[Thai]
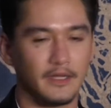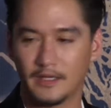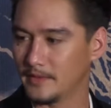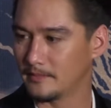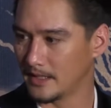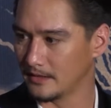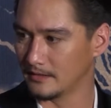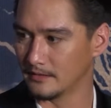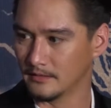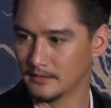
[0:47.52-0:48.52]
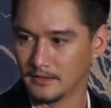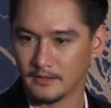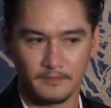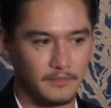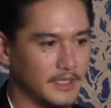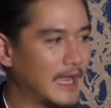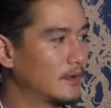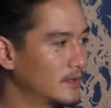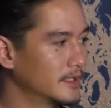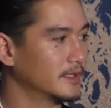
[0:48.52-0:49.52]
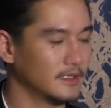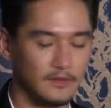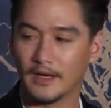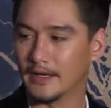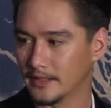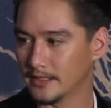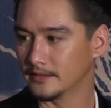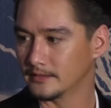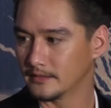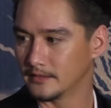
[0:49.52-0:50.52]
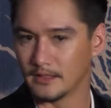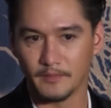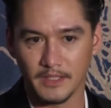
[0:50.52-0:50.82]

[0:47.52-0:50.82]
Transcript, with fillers: ปล่อยให้มันเป็นเป็นข่าวเลืออย่างนี้อยู่แล้วครับแลถ้า